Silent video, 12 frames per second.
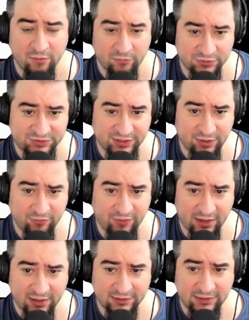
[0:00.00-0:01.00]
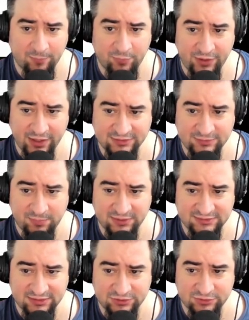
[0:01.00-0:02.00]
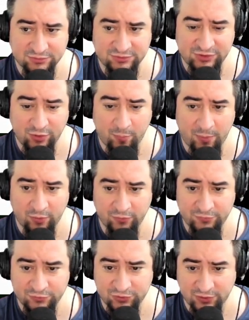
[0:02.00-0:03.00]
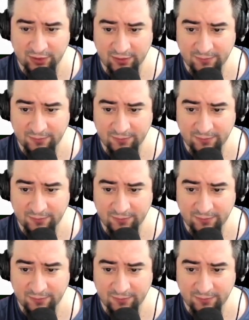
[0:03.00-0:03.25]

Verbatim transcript: você não vai acreditar por que, que esse PlayStation 5 parou de funcionar.